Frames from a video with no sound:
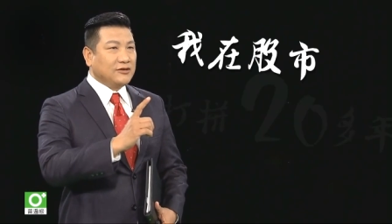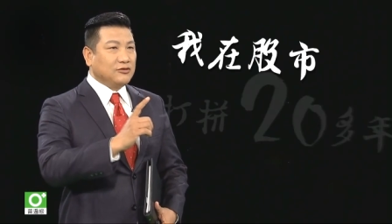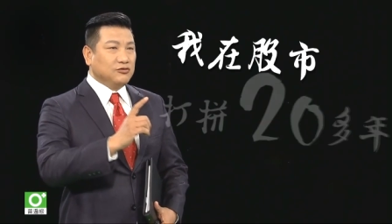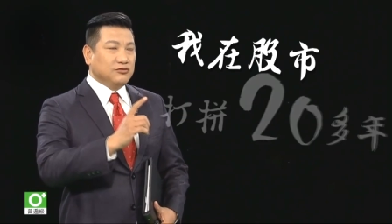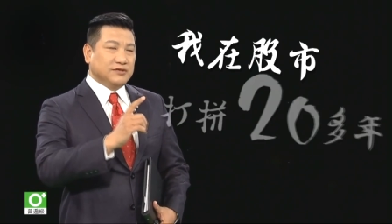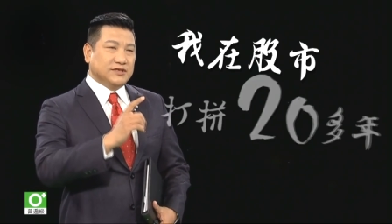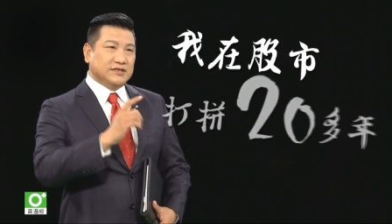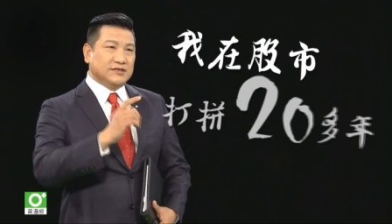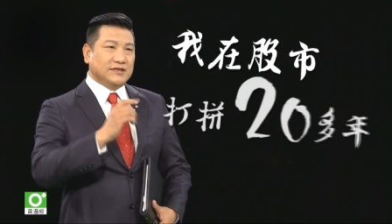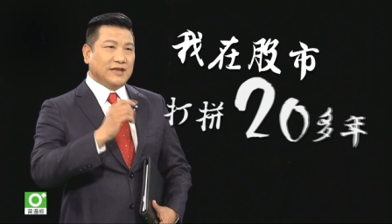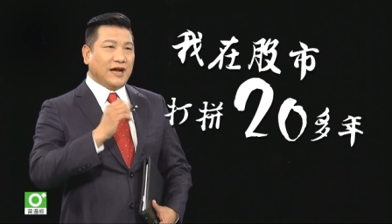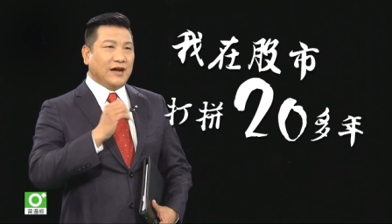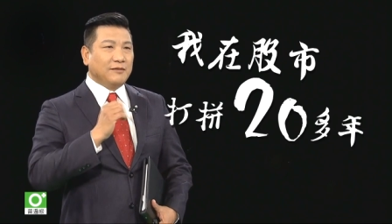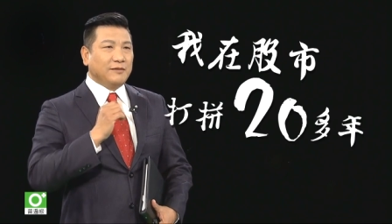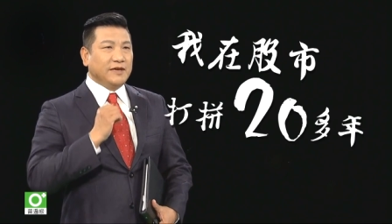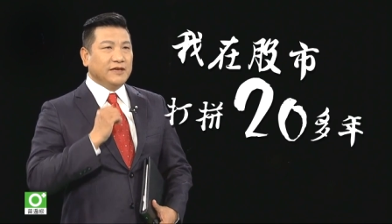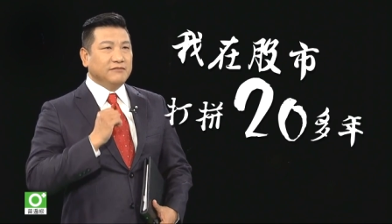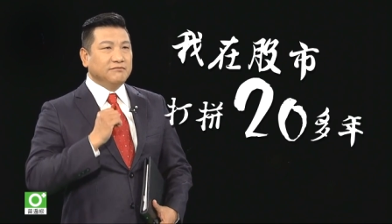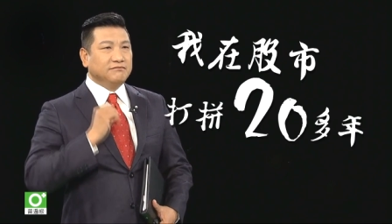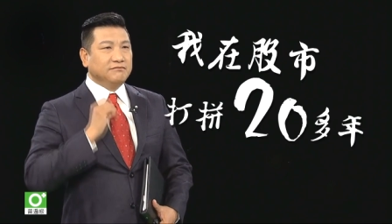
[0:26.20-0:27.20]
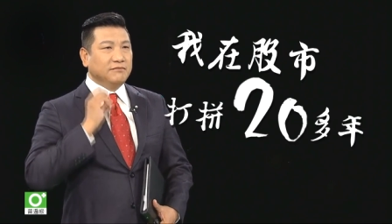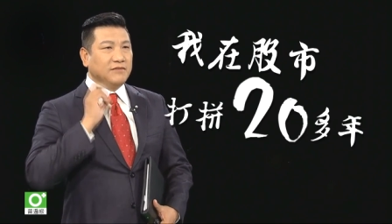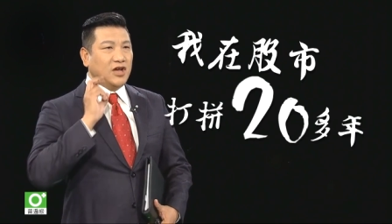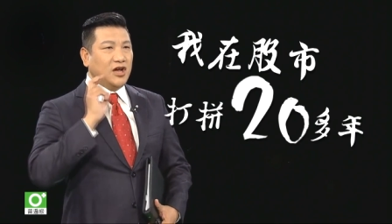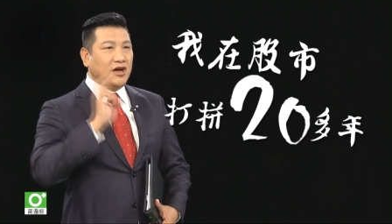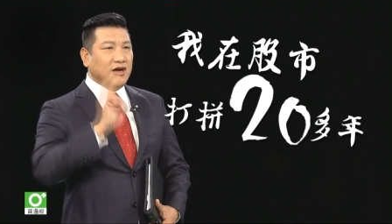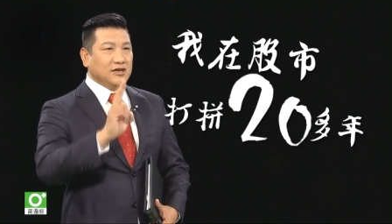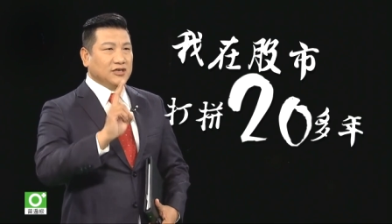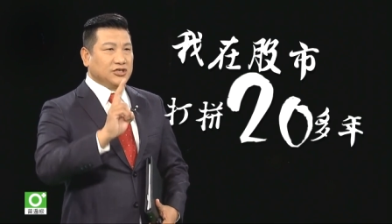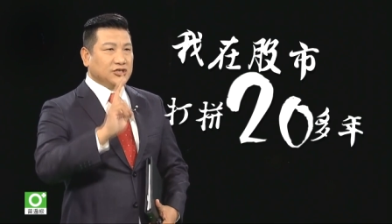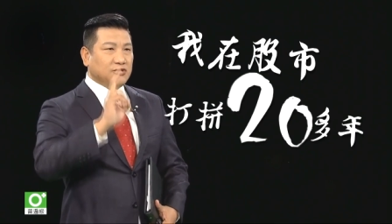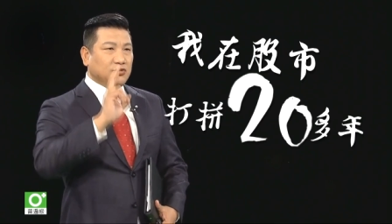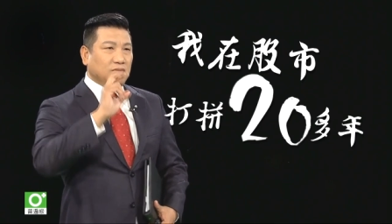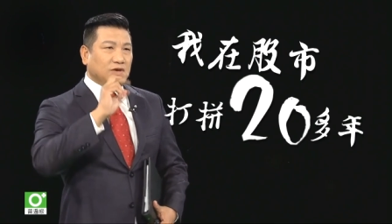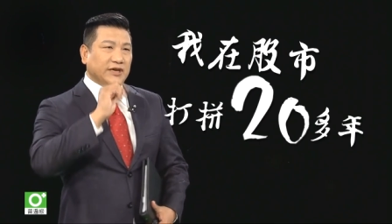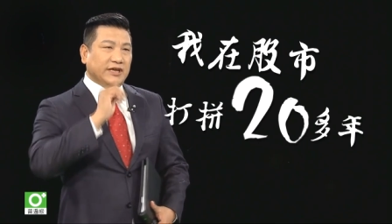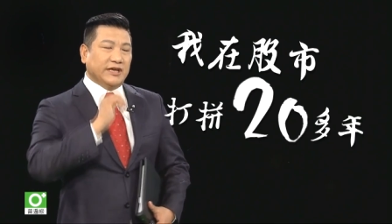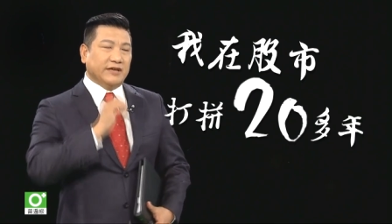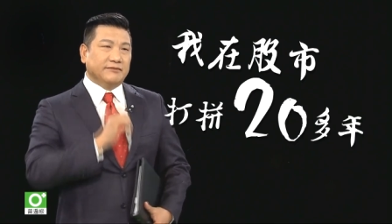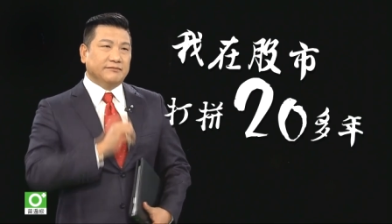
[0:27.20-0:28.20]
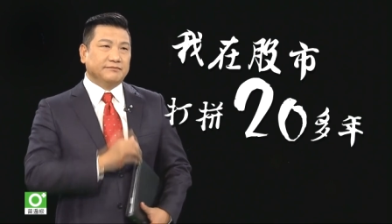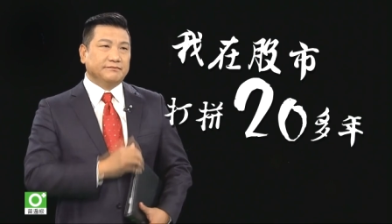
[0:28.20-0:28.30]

在股市打拼二十多